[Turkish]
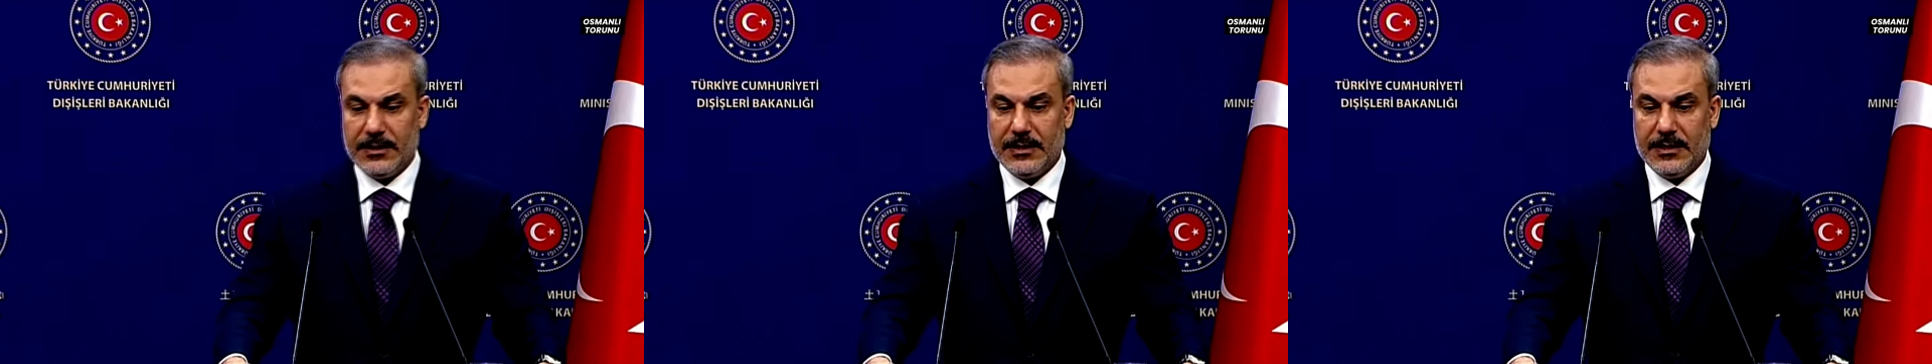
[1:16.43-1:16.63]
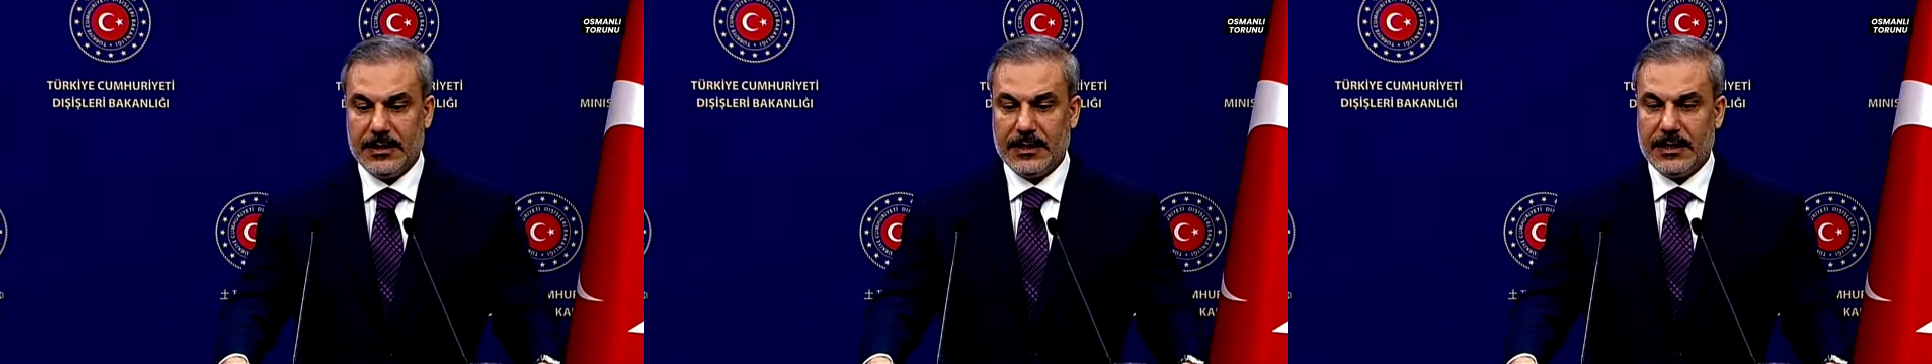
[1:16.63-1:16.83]
E,
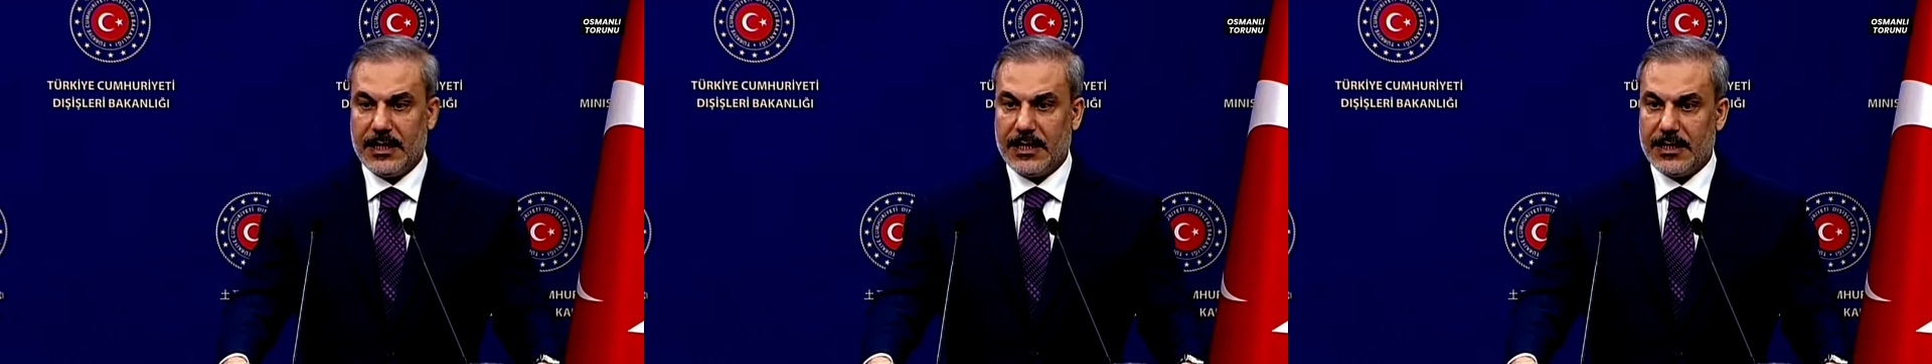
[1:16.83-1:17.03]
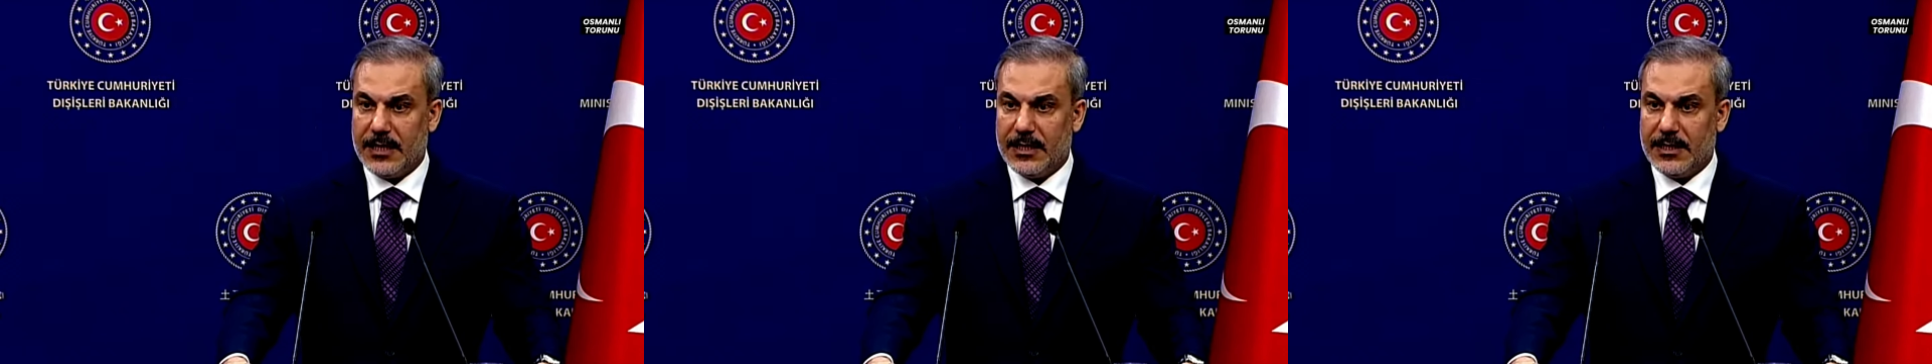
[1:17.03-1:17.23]

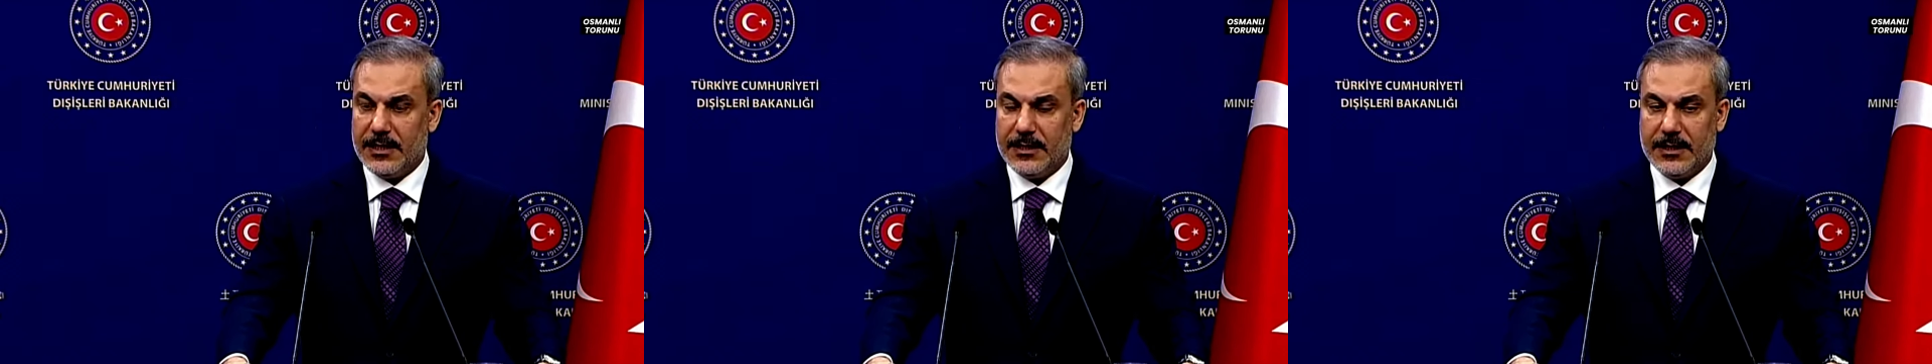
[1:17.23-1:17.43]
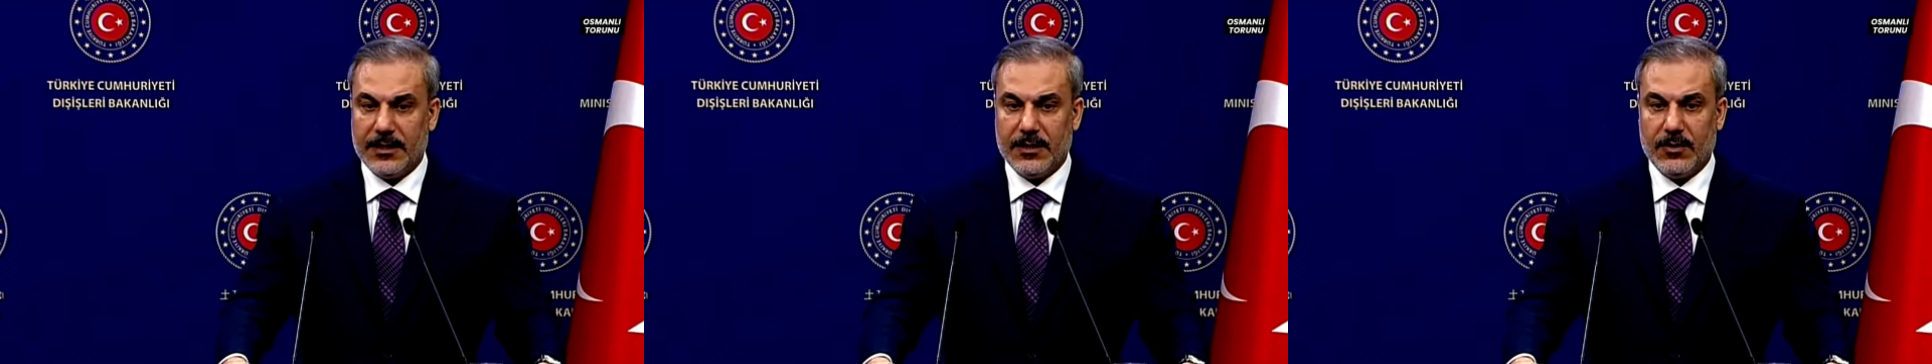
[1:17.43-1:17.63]
liderlerle
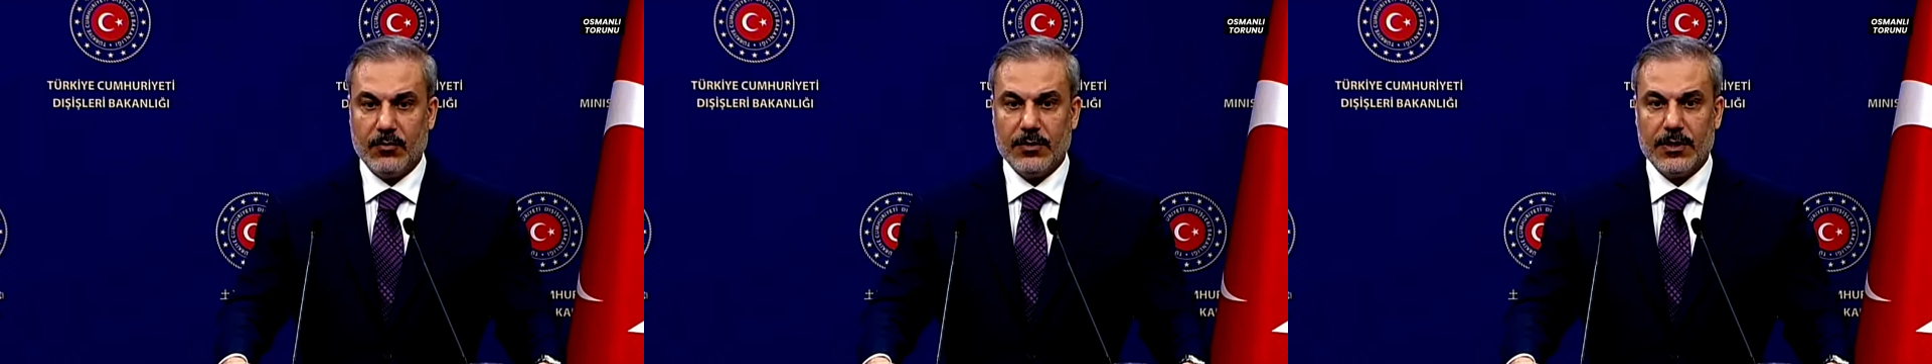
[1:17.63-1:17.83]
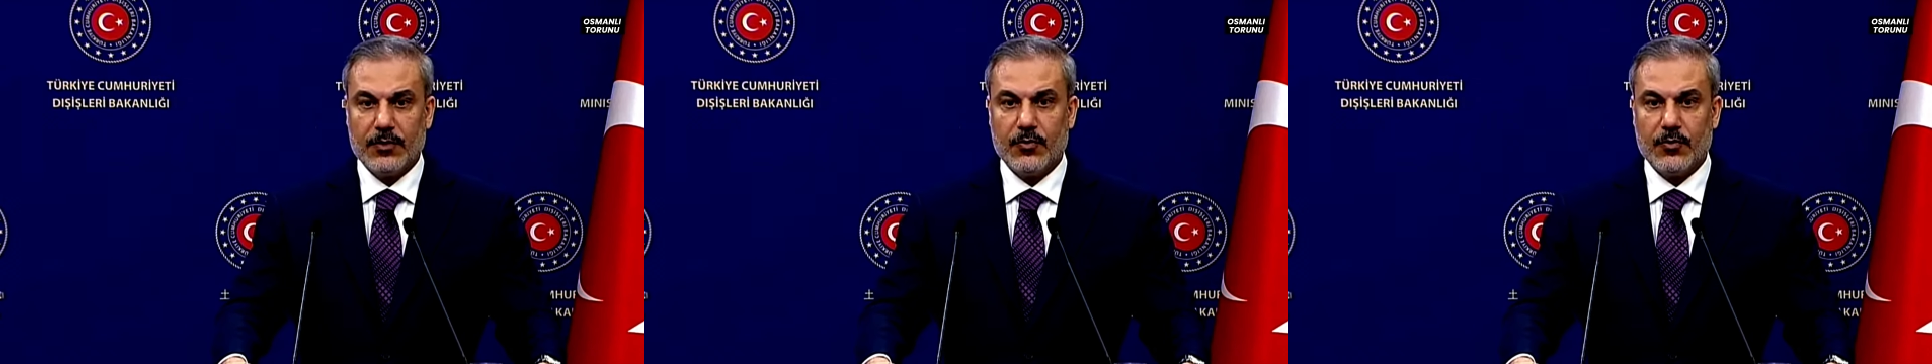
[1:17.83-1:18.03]
e,
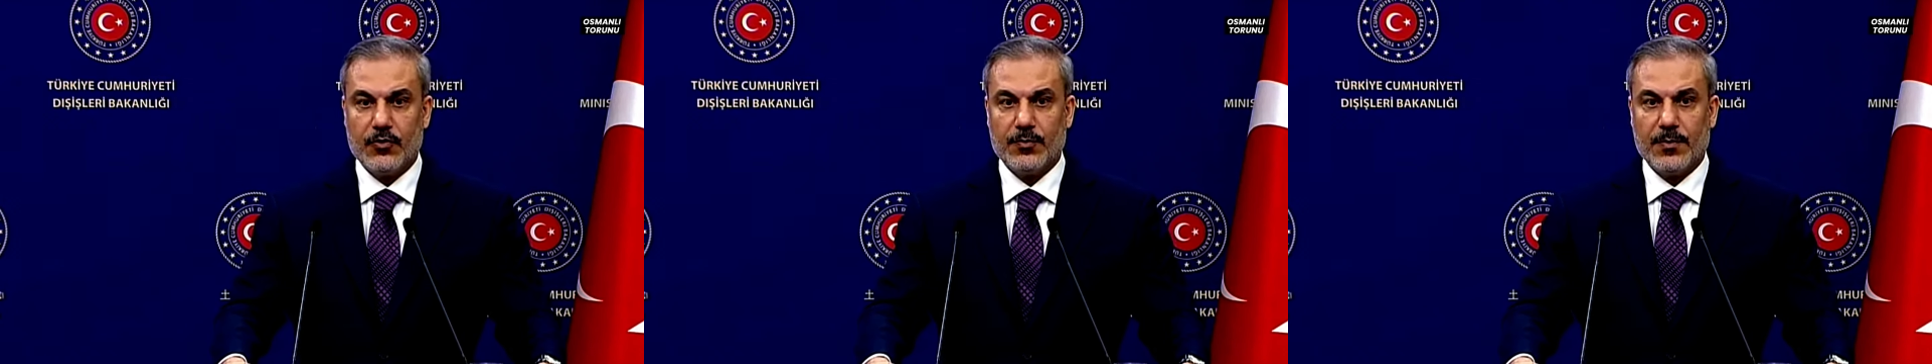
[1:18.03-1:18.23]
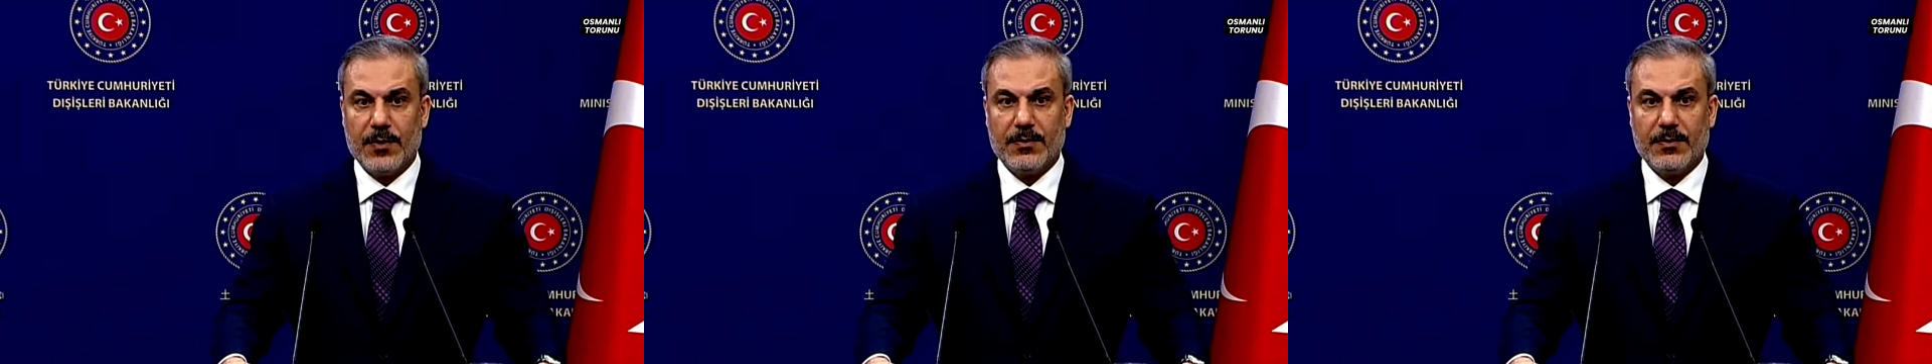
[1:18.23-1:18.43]
onları
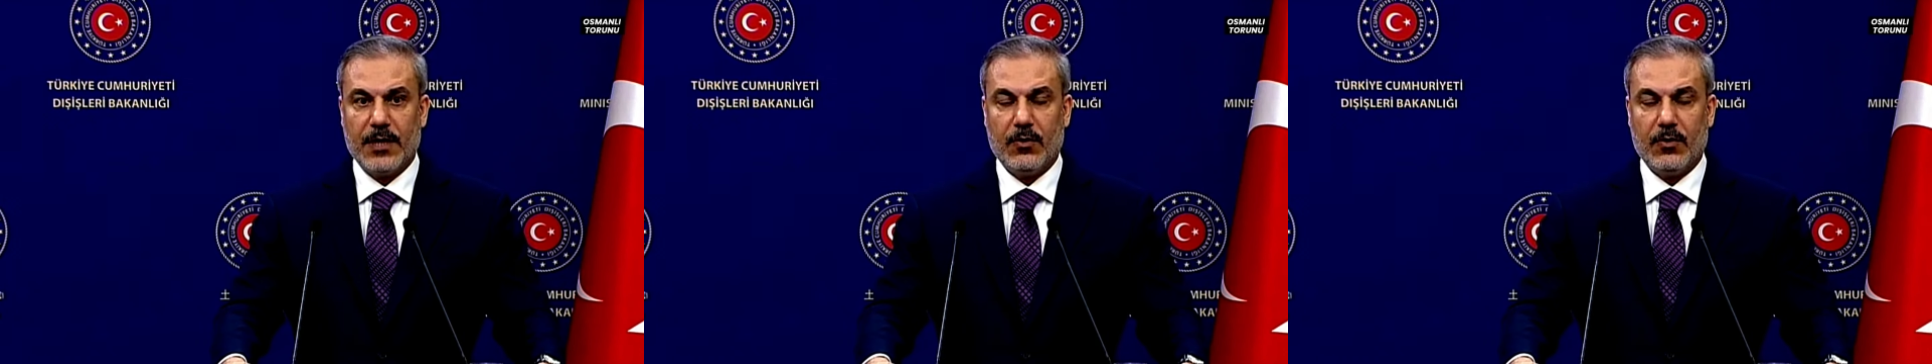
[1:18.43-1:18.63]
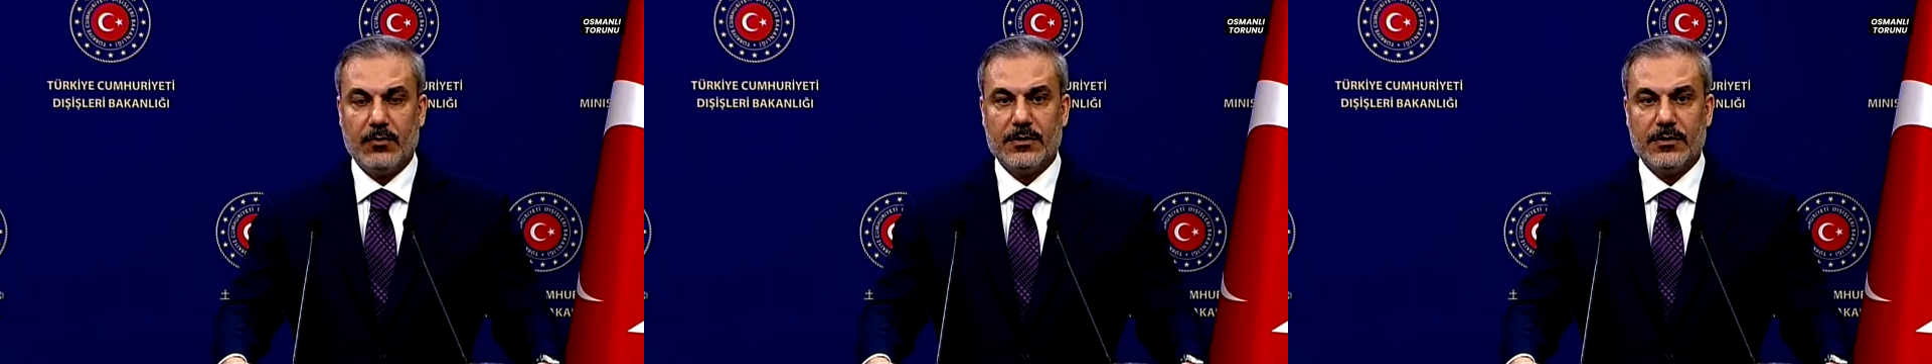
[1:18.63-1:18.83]
görüşme
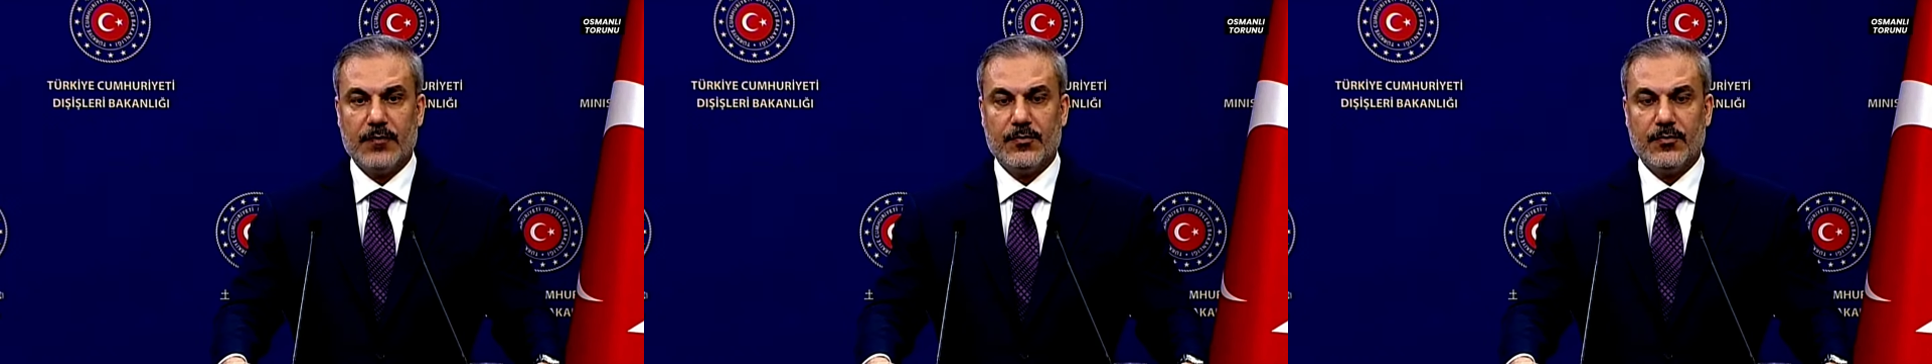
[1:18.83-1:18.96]
imkanı oldu Sayın